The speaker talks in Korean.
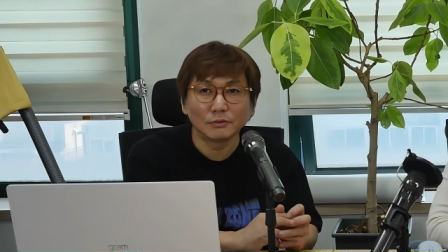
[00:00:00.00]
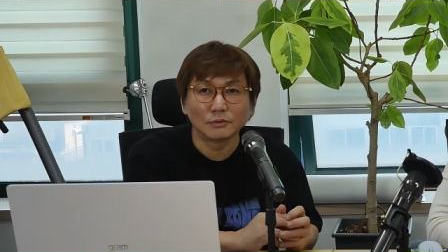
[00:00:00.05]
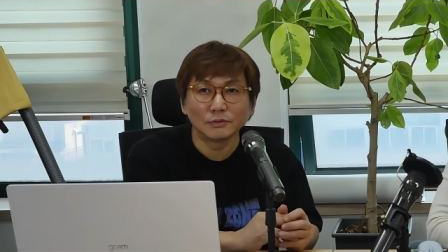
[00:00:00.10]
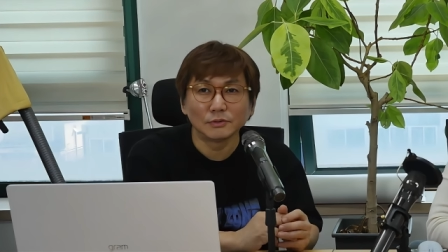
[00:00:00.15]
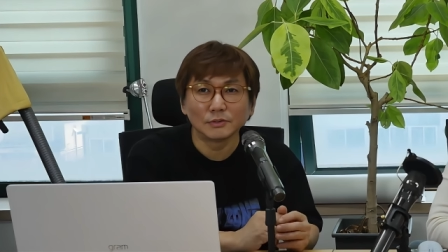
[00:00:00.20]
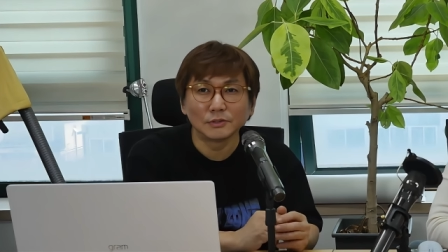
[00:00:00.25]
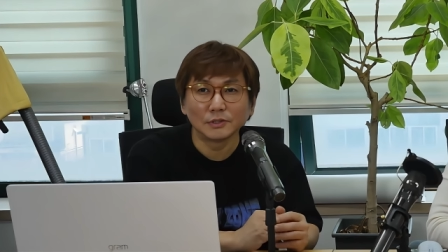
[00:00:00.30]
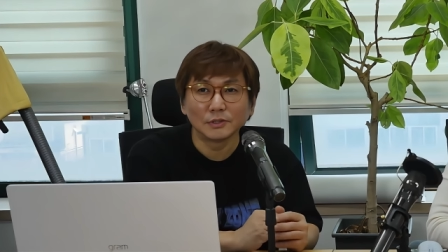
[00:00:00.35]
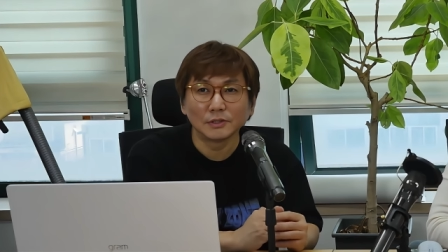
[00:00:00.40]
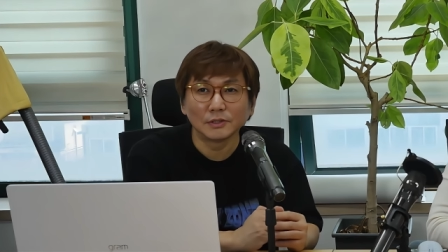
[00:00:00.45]

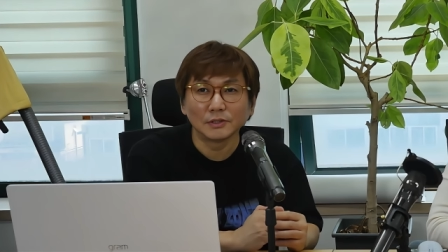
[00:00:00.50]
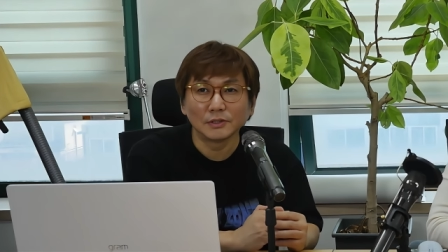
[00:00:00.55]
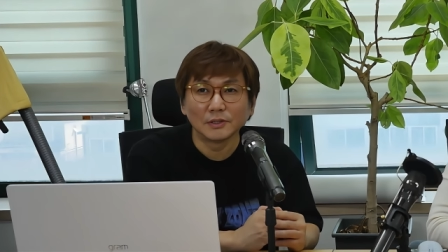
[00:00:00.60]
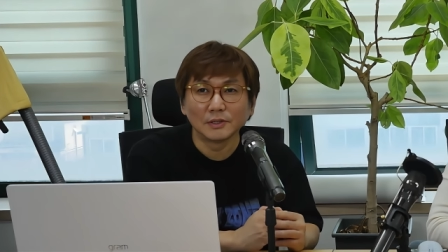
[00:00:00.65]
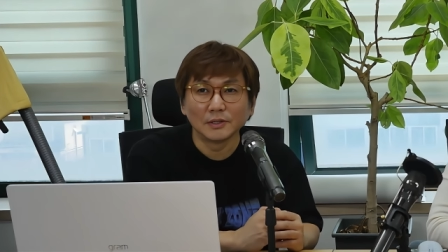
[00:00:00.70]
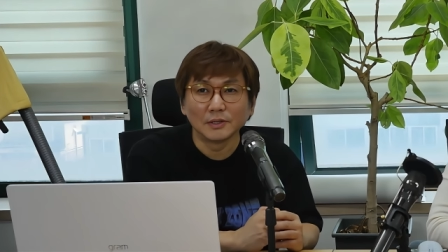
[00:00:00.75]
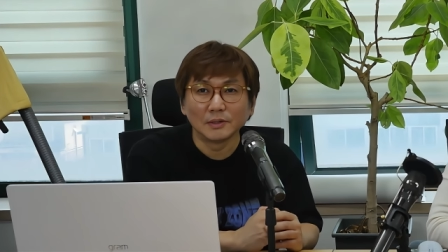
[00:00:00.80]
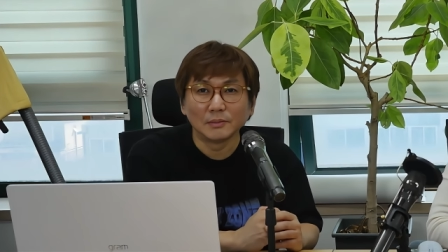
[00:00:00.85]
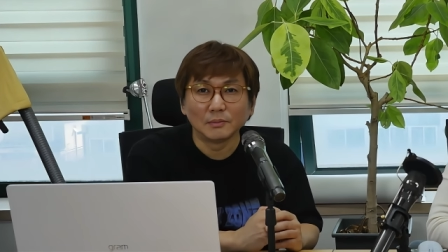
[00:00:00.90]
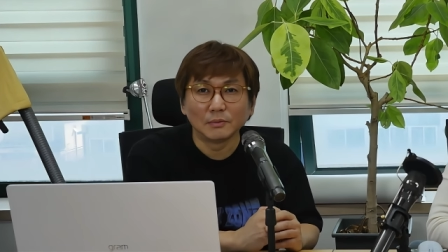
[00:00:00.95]
이제
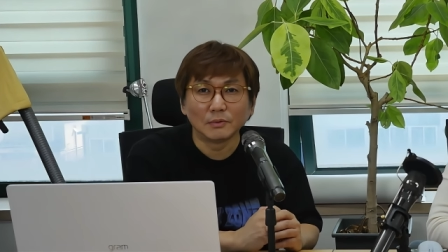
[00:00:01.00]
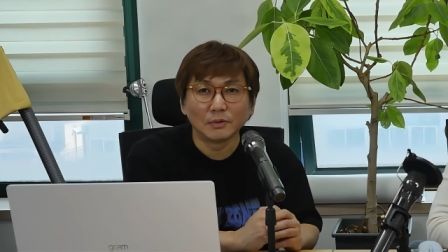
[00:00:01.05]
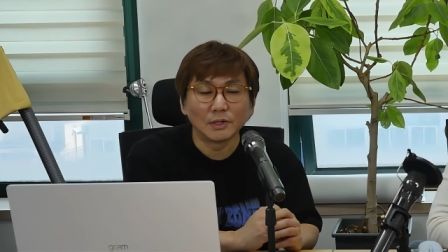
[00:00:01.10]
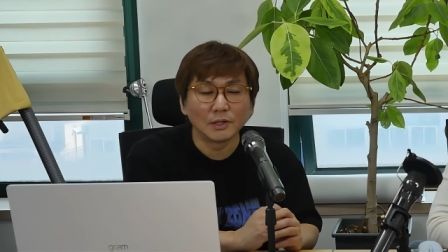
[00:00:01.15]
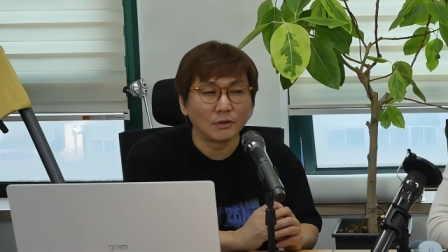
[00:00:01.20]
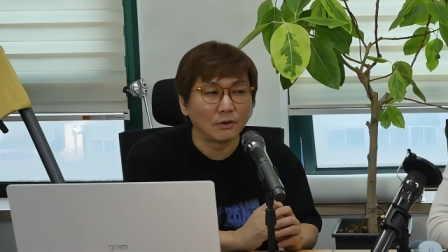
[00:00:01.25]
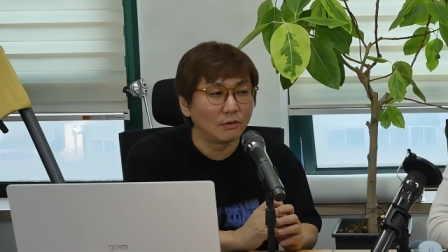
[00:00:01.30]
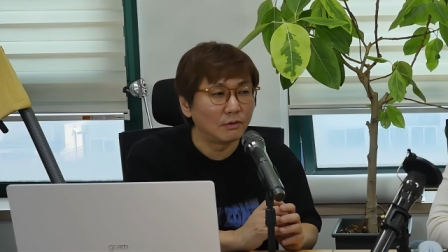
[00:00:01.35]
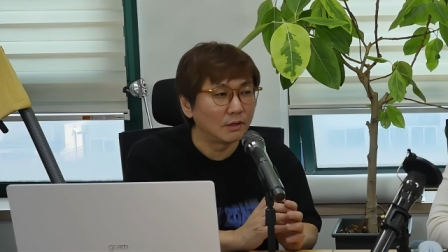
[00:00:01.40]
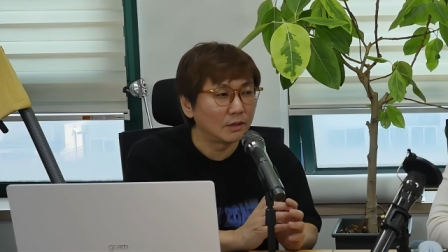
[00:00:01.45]
뭔가
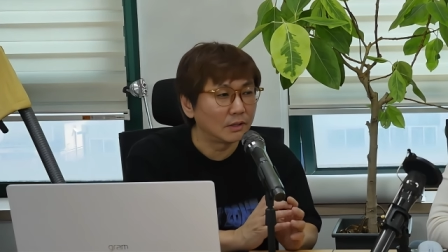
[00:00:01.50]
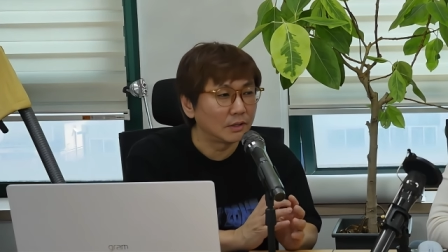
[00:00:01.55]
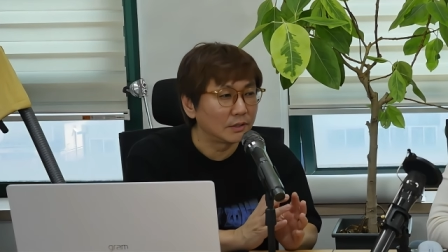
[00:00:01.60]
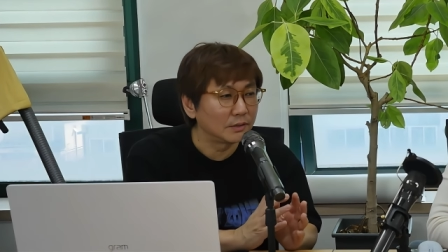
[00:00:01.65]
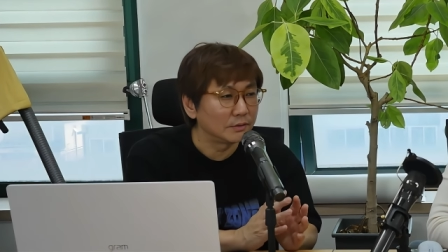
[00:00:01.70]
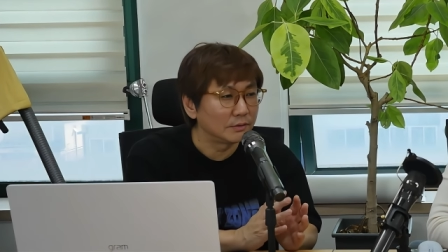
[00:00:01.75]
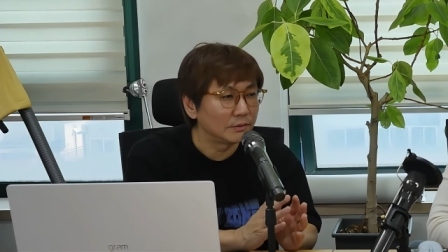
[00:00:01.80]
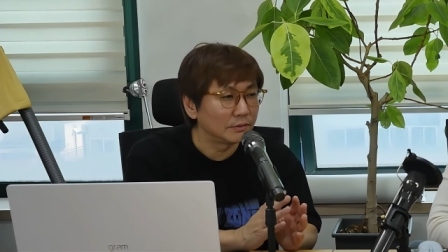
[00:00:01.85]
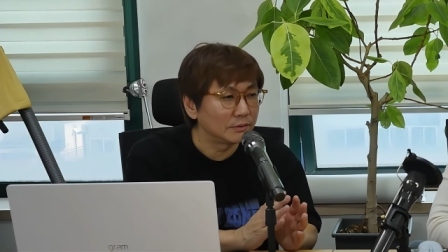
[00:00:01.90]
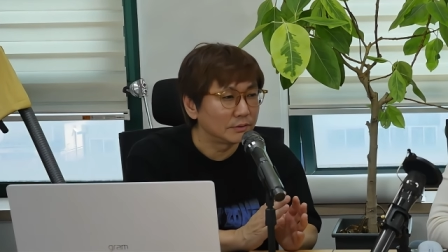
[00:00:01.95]

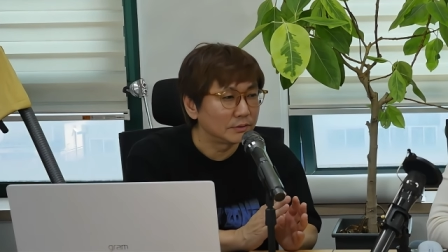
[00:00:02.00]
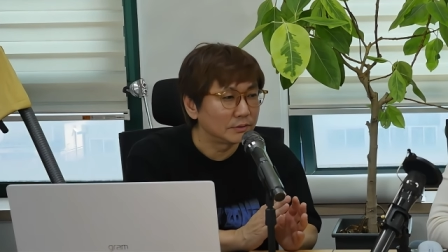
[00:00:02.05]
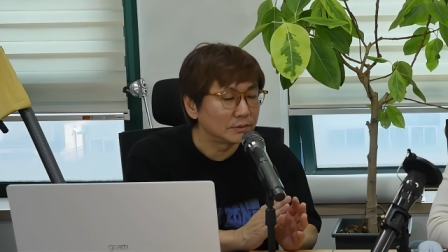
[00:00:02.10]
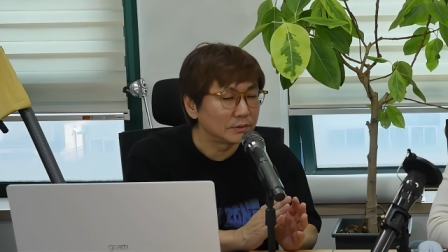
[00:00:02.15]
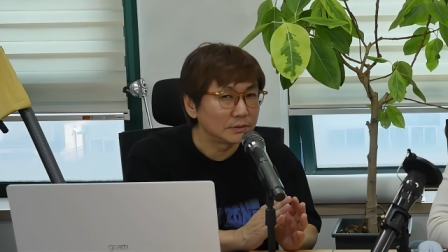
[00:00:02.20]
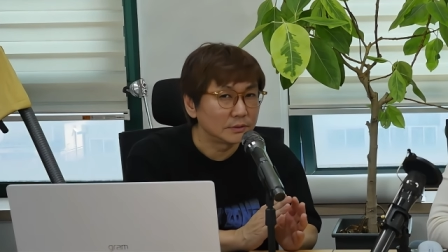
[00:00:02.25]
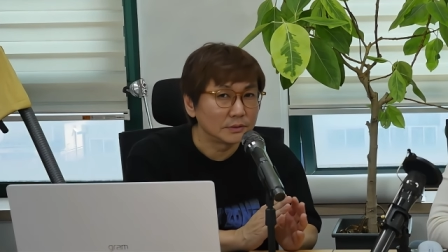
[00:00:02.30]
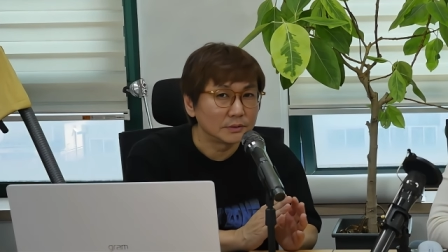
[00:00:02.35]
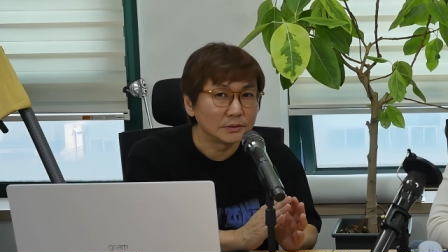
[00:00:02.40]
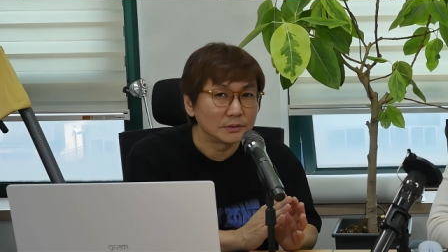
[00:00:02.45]
영화라는 거는
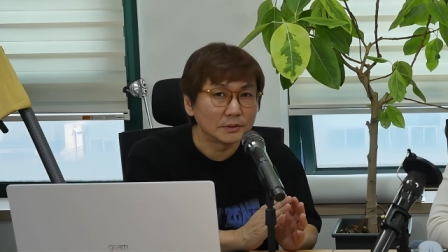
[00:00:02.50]
그